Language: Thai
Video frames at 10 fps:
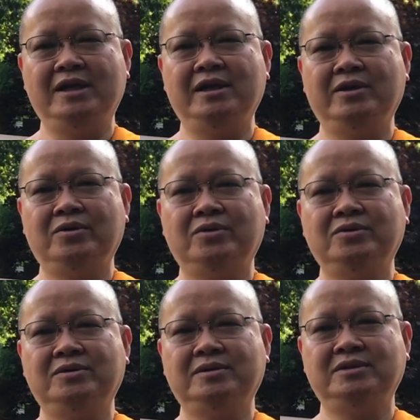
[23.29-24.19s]
ฮิล
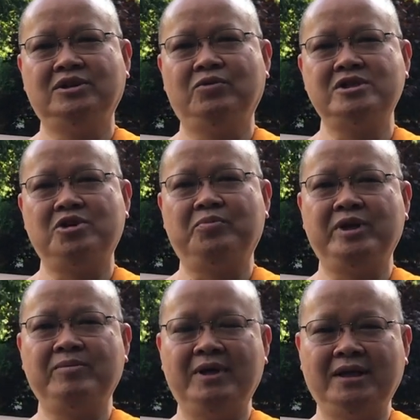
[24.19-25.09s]
ซิลเวอร์สป
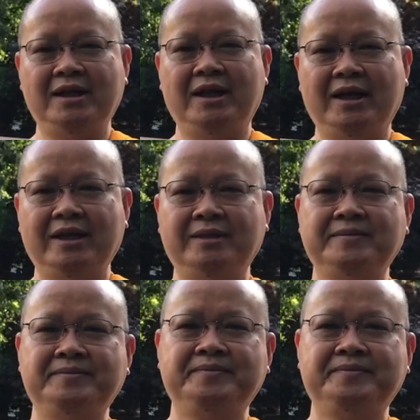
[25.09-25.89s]
ริงแมริแลนด์